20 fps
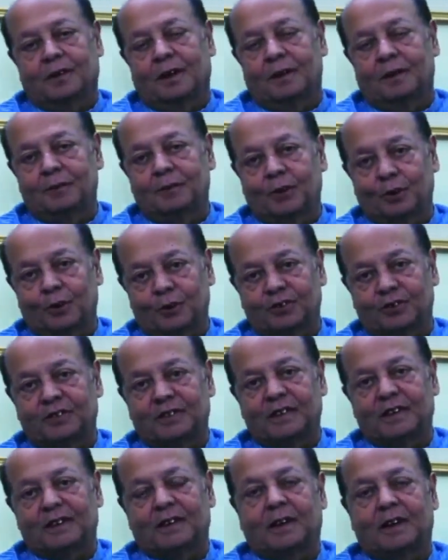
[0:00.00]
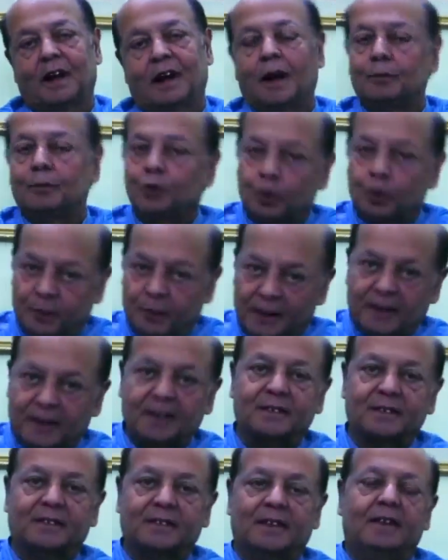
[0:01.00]
আমি করছি আমিও
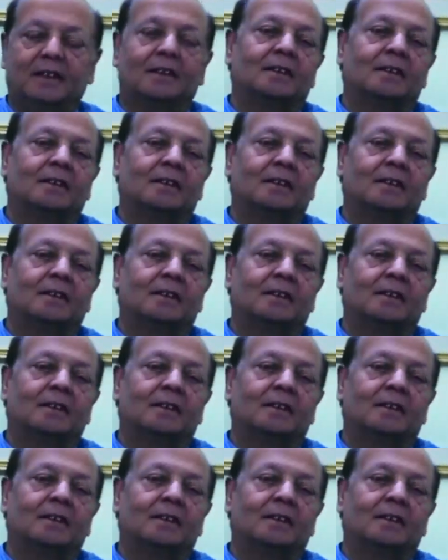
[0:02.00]
বাজাচ্ছি